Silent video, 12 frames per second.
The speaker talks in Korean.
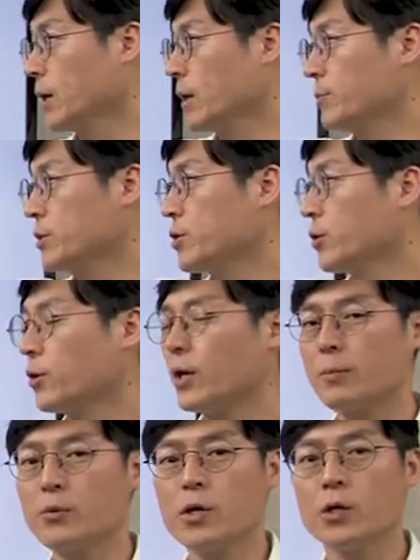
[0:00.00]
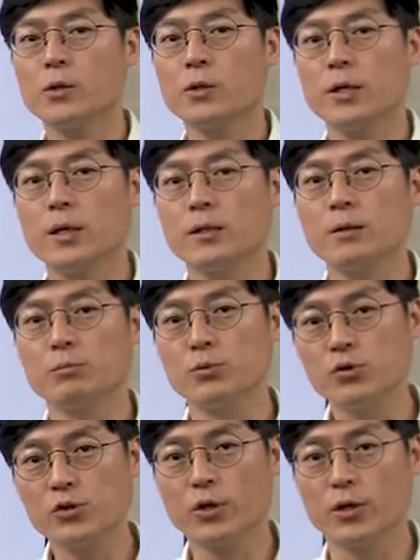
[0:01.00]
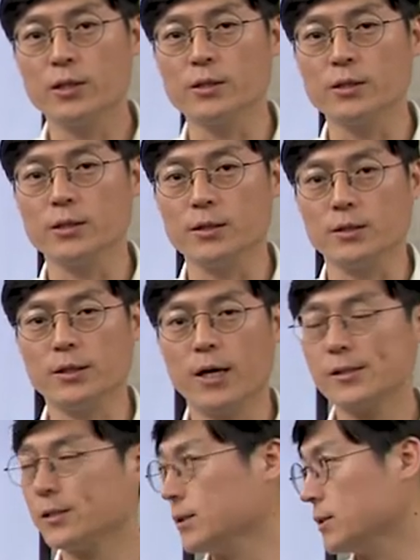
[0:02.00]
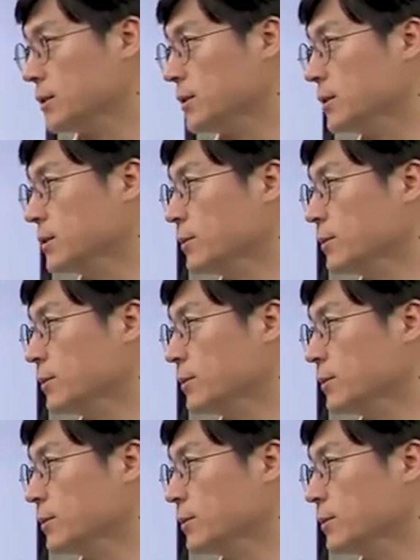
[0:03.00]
비정형 하면 문서라든지 텍스트,